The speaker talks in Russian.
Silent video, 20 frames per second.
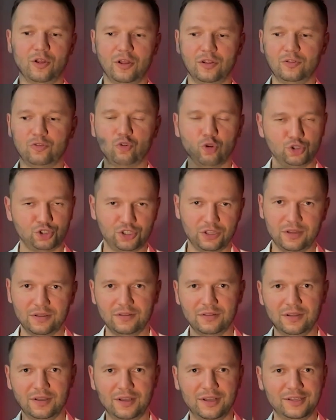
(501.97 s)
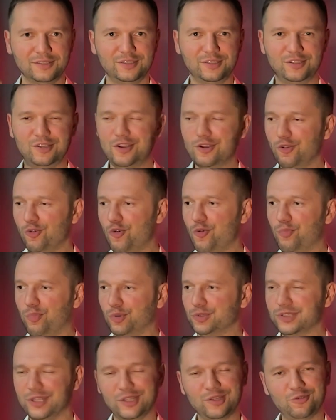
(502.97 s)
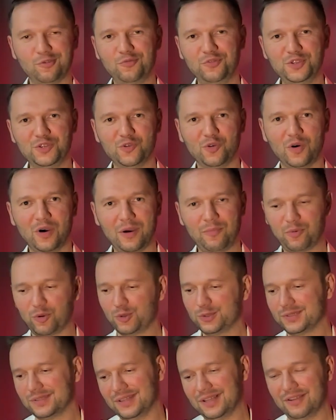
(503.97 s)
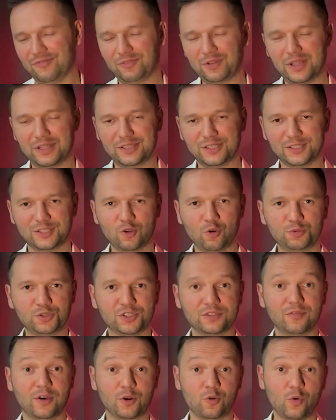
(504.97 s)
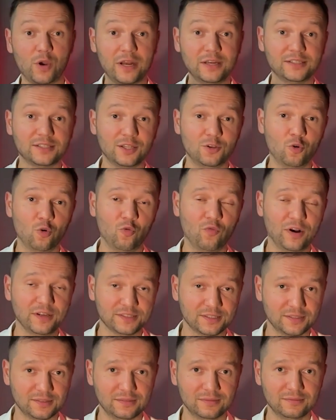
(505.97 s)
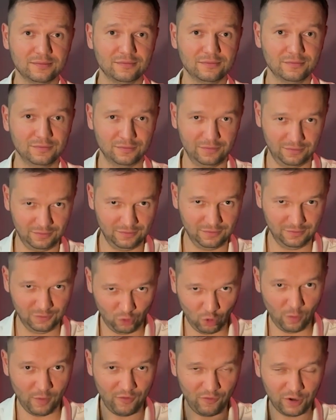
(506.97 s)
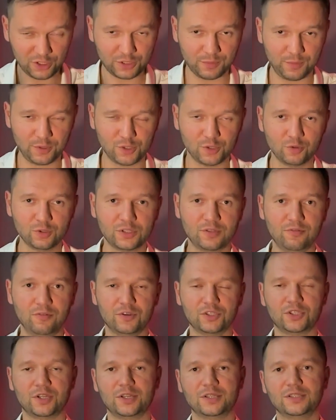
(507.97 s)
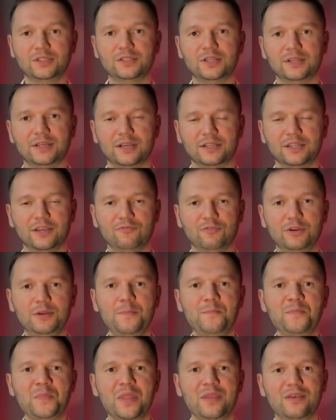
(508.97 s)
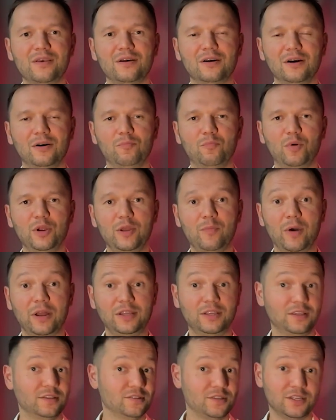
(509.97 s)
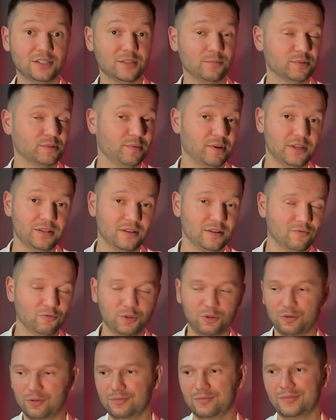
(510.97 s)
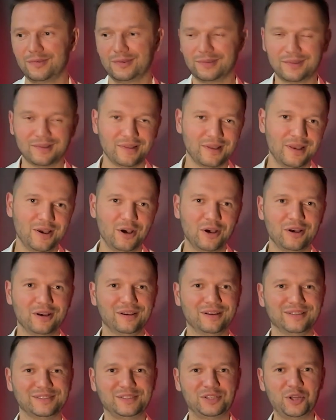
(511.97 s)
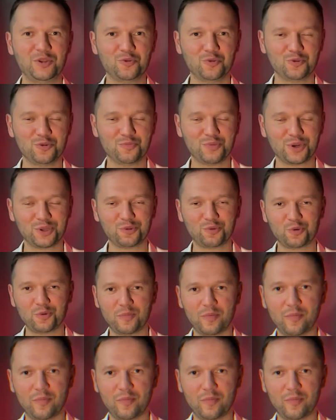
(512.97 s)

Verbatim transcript: Точно. А, сделаю после этого видео опрос на вкладке сообщества, а ругались ли у вас дома в вашем присутствии ваши родители, когда вы а, были маленькие. Интересно посмотреть на вот Э, среднюю температуру по